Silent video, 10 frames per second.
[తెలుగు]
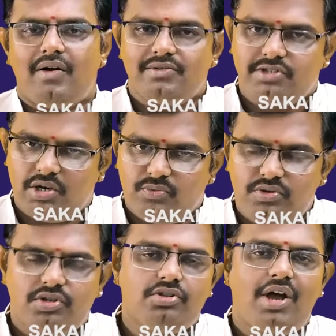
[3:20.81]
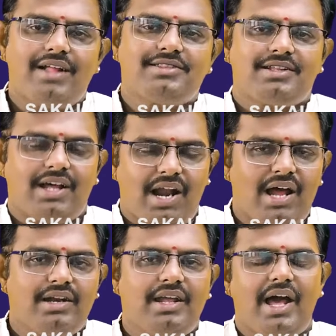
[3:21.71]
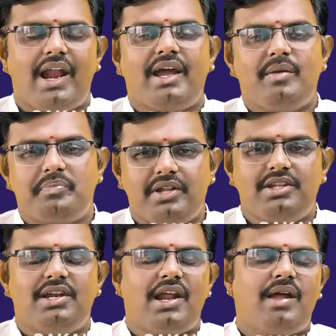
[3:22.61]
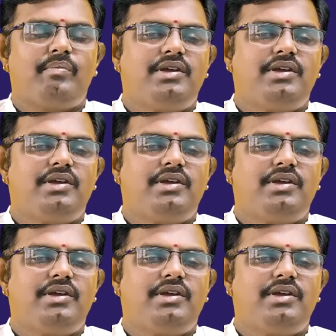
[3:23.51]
అవసరం ఉంటుందో అంత ధనాన్ని అలాగే ప్రతీ నెల